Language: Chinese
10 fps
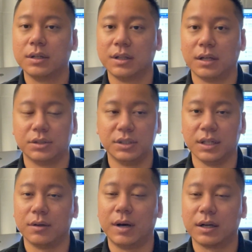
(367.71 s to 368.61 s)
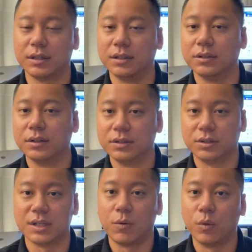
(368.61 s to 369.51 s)
那之前的话，可能就
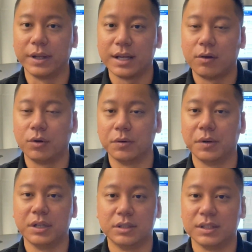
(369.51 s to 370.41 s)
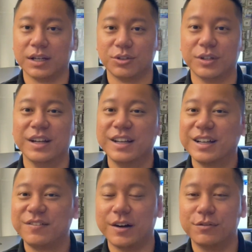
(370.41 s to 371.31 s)
像我一样，会会经常去
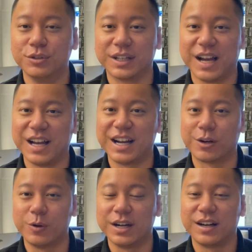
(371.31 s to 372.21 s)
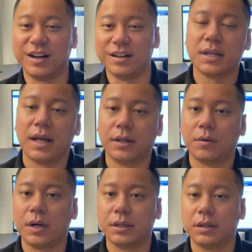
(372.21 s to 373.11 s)
反复的开卡关卡。下来的
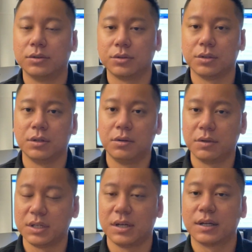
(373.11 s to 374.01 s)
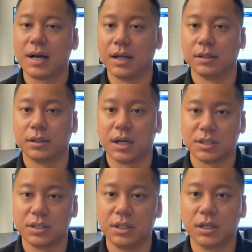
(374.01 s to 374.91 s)
话呢，就是因为这张卡呢，它
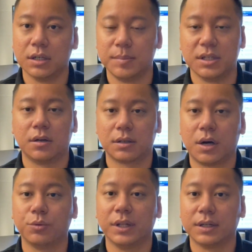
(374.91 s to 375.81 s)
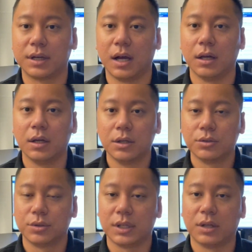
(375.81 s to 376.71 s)
是一个比较高端的卡，
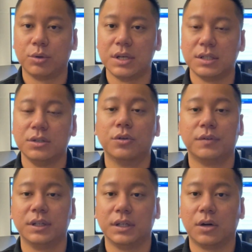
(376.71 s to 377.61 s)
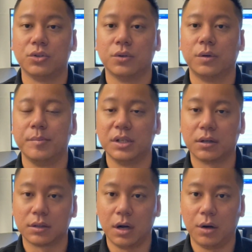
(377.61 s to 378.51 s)
所以它对信用分的要求会比较
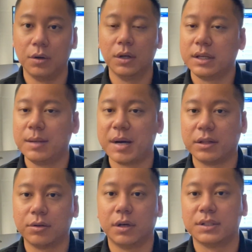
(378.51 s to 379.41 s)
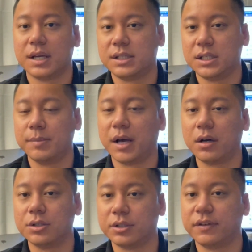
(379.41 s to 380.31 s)
高，一般都会要在七百
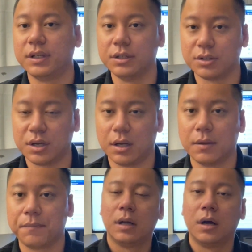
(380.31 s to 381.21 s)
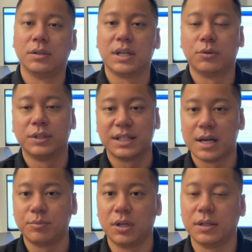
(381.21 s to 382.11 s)
二十分以上。然后，假如大家
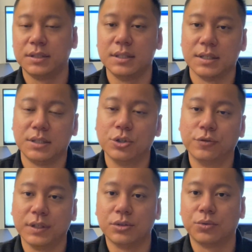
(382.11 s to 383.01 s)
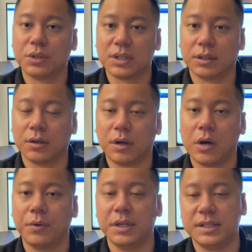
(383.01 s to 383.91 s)
不知道自己的信用分是多少的话，我
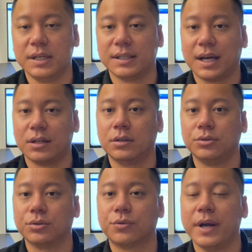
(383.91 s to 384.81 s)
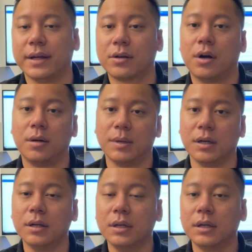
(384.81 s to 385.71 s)
会建议大家去 Credit Karma
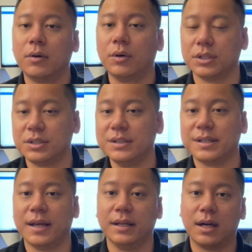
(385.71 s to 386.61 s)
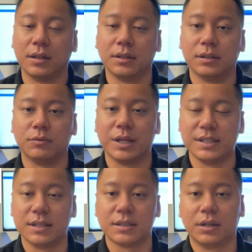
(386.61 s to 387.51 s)
或者是你在银行的软
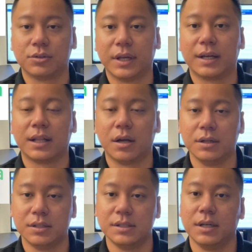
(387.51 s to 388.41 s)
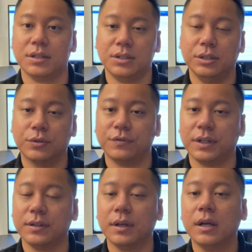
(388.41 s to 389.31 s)
件上就可以看到你自己的信用
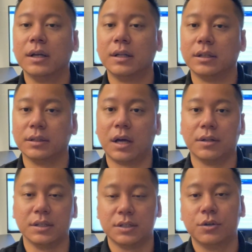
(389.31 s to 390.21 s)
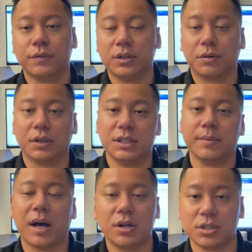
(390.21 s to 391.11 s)
分。等到你信用分有个七
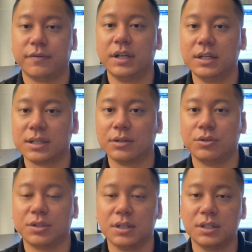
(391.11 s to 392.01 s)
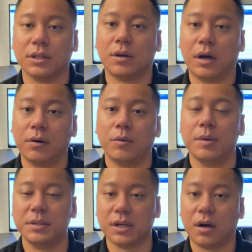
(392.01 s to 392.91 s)
百二十分以上去申请的话，会
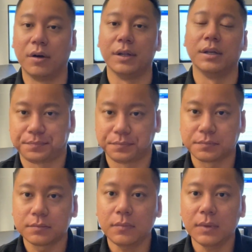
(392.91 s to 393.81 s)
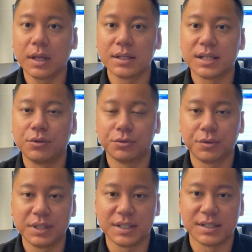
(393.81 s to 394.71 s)
比较好一点。那假如说
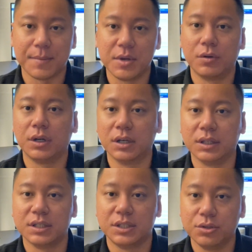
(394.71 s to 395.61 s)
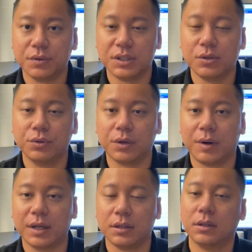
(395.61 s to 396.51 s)
你现在没有任何的信用记录的
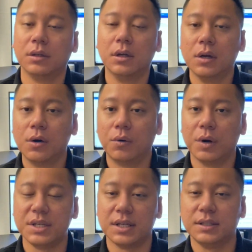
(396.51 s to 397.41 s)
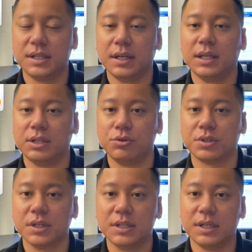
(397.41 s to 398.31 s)
话呢，我会先建议你去
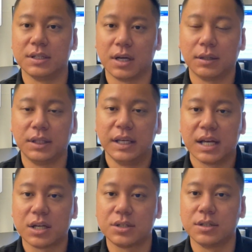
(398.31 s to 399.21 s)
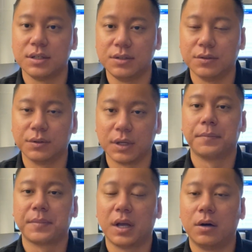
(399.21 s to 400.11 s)
申请一张抵押式的信用卡，
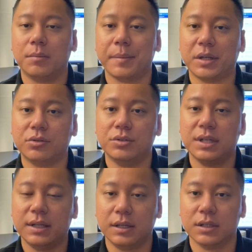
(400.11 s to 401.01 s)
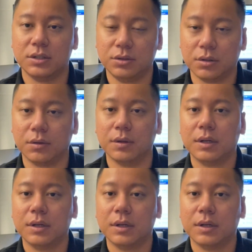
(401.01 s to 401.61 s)
然后慢慢去建立你的信用。